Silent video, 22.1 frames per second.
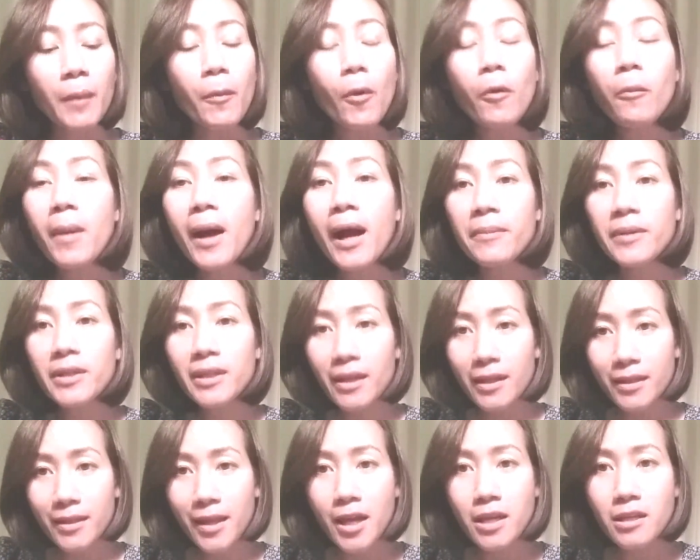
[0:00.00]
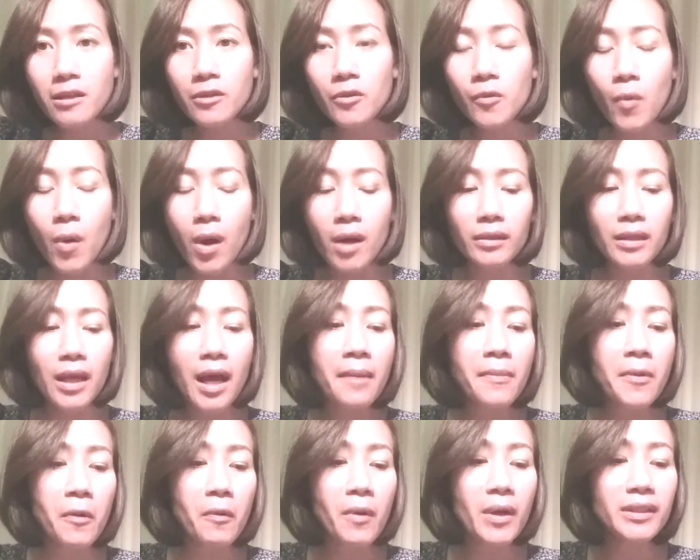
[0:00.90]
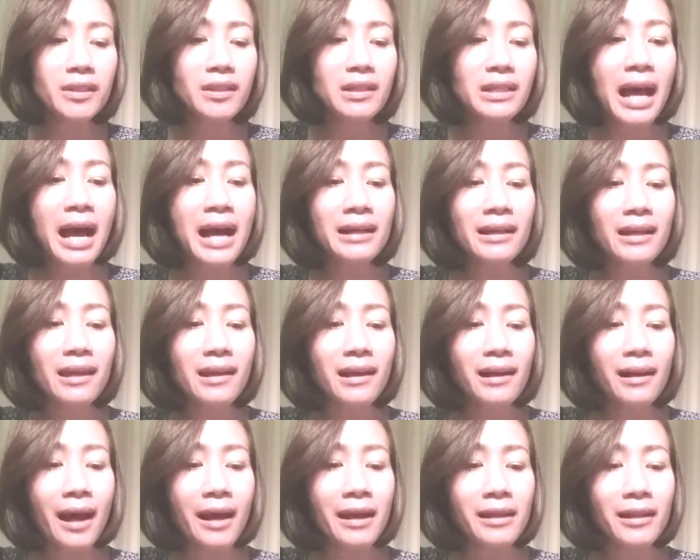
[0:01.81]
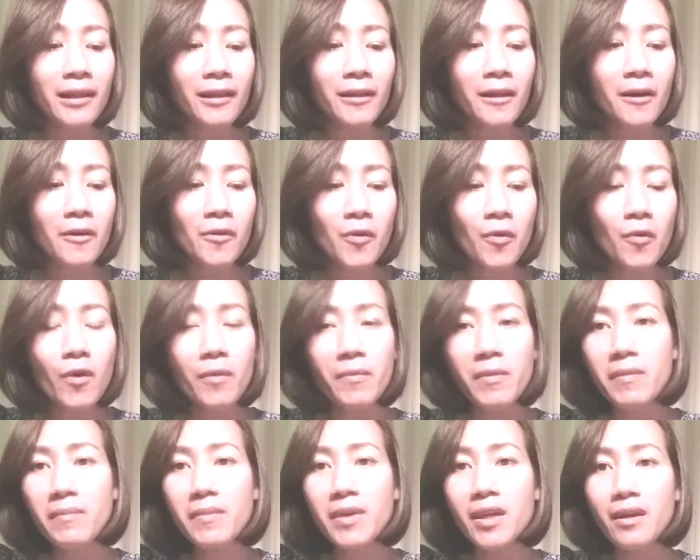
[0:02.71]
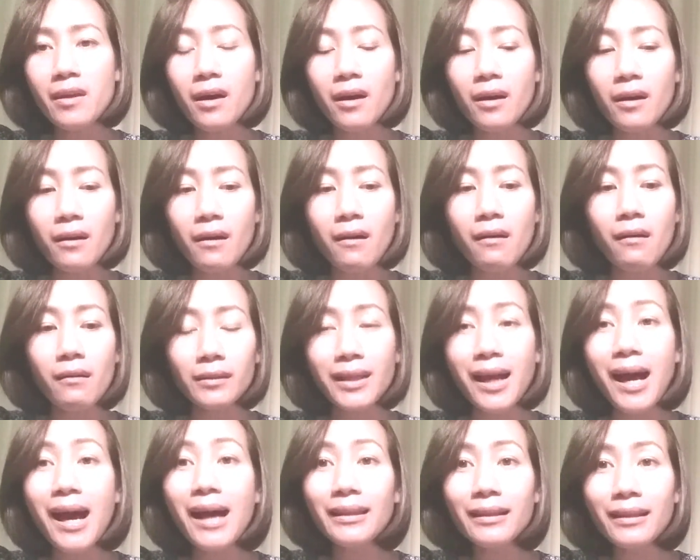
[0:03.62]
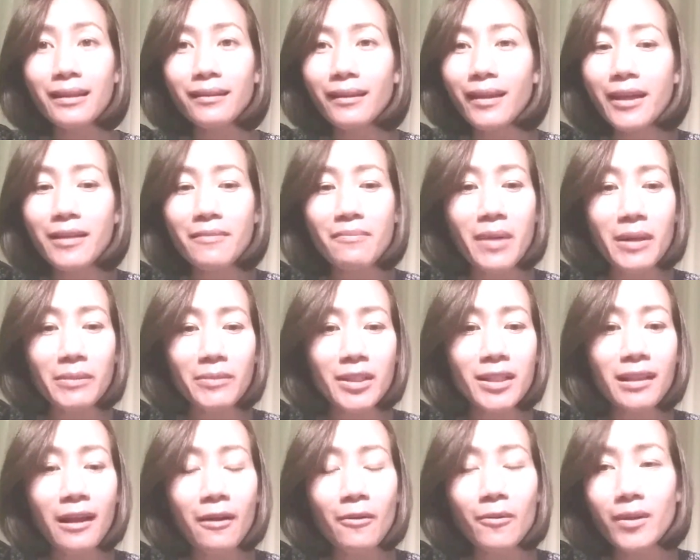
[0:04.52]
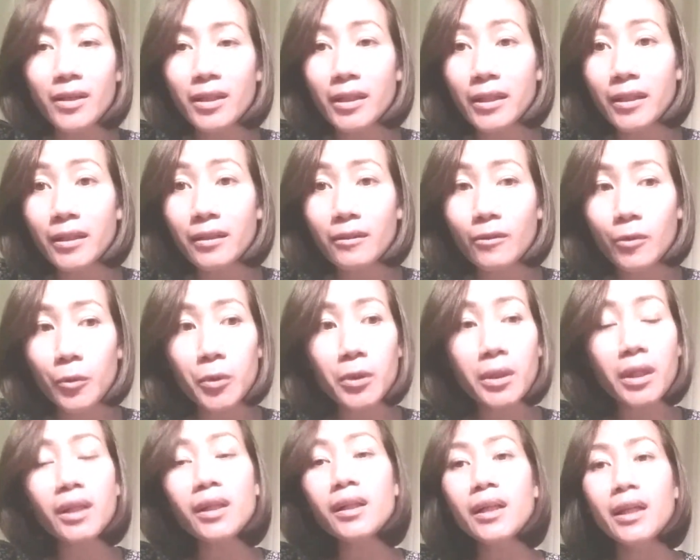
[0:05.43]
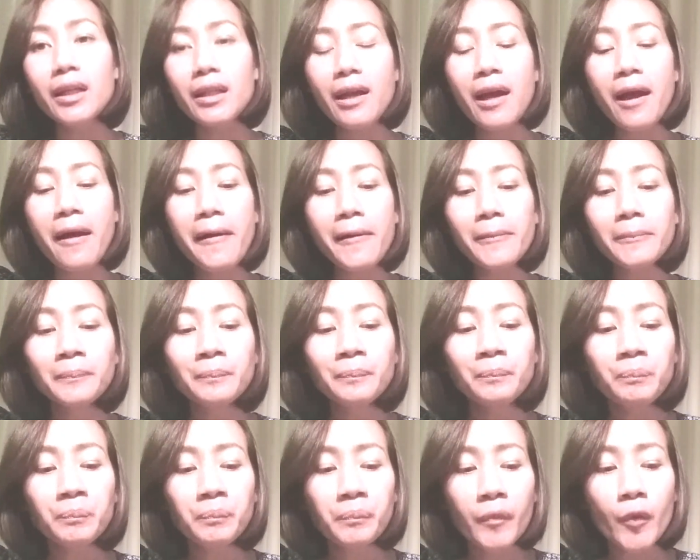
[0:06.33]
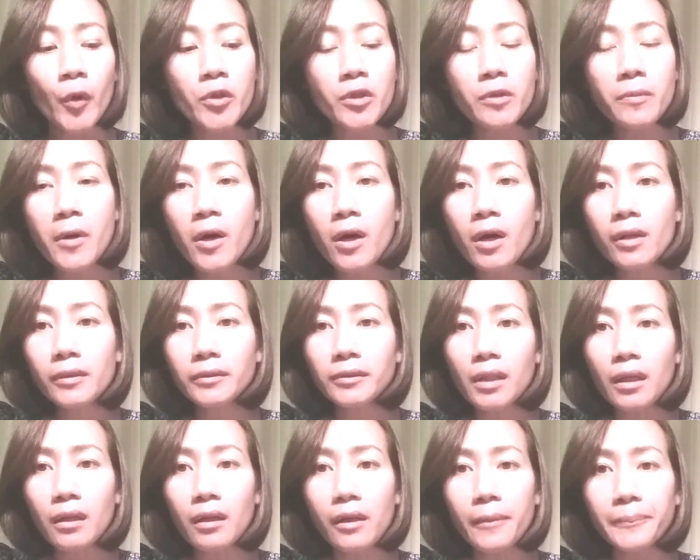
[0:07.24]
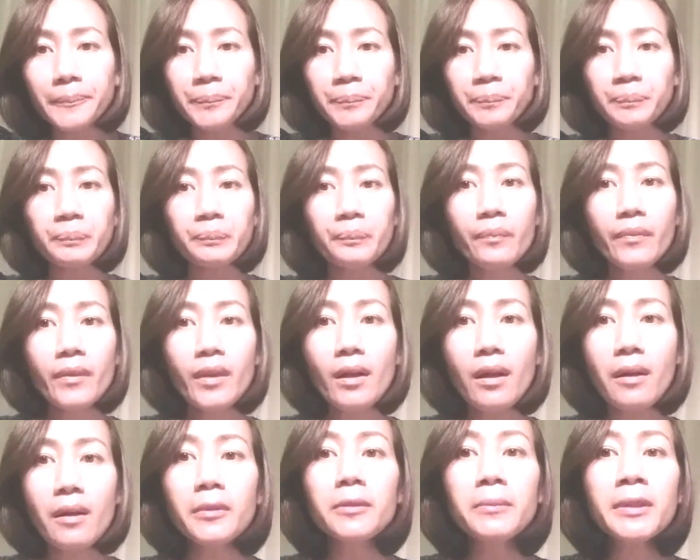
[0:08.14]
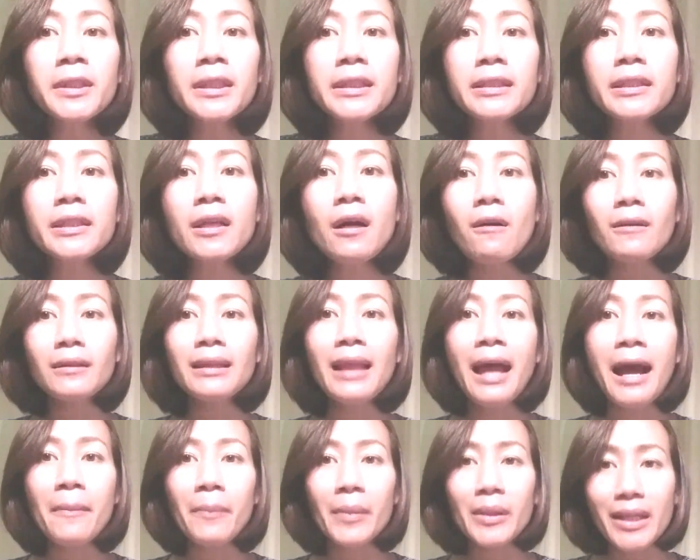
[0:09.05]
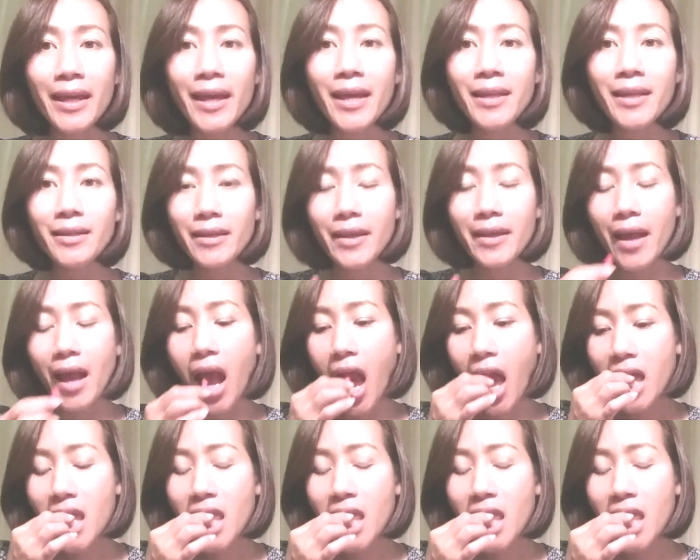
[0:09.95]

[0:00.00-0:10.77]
พกพาไปไหนได้สะดวก ถ้าแบบว่าเดินทางไกลๆแล้วเรากลัวไม่มีเออของทานเล่นๆแบบที่เราเคยคุ้นเคยนะคะ โดยเฉพาะเออเพื่อนๆที่ออกต่างประเทศอย่างเงี้ย